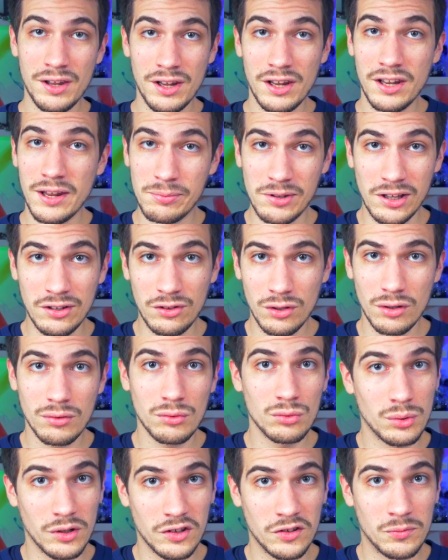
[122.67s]
un adaptateur
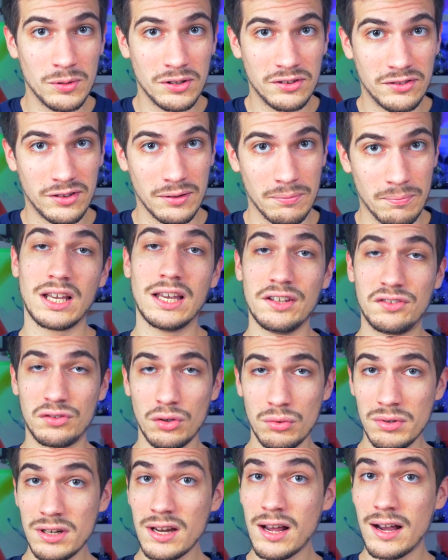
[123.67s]
USB-C. Et
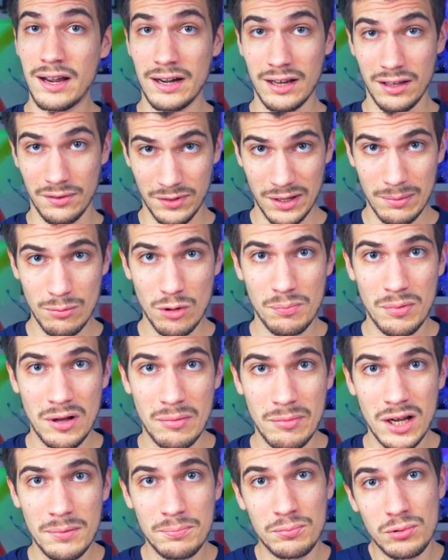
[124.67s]
celui-là a l'air vraiment pas
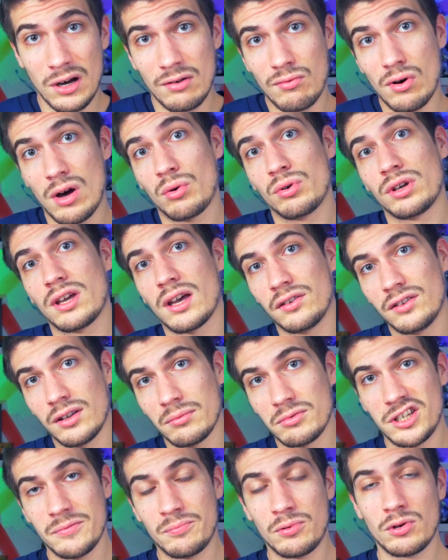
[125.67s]
mal pour avoir regardé un
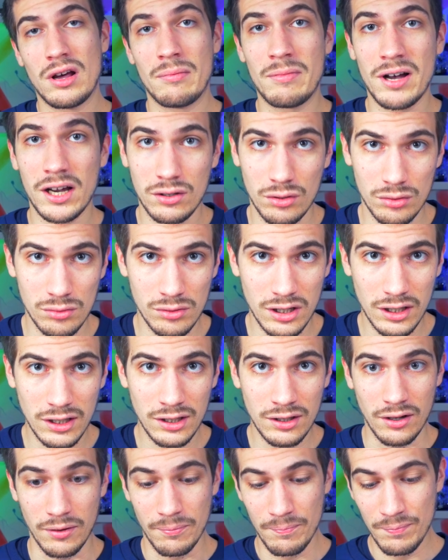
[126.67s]
petit peu la marque
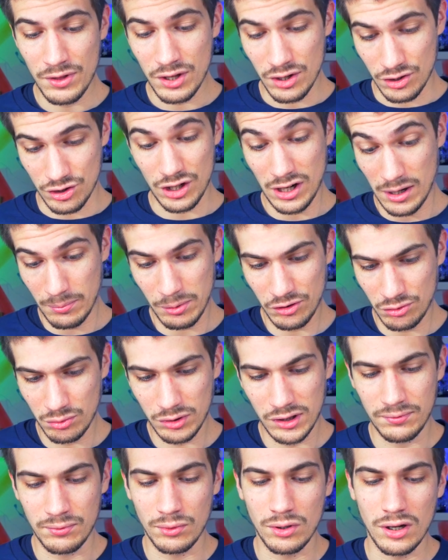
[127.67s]
Ugreen. J'ai l'impression
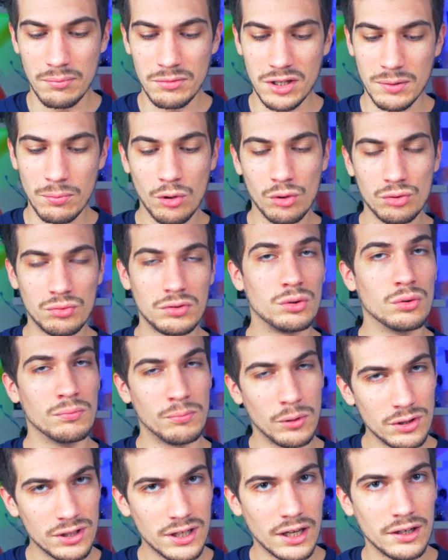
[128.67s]
qu'ils font quand même des produits de
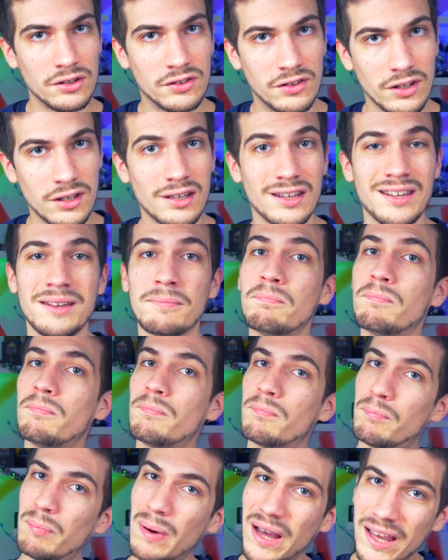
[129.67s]
bonne qualité et
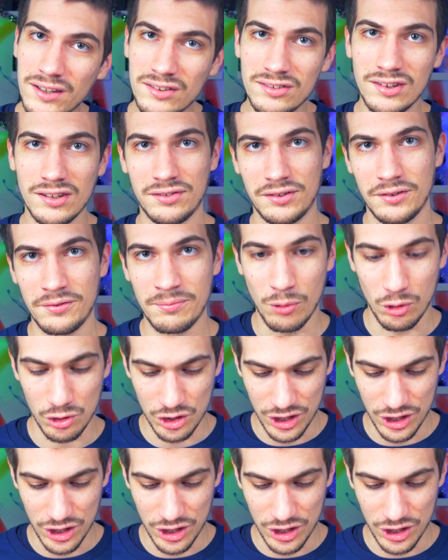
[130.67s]
pas excessivement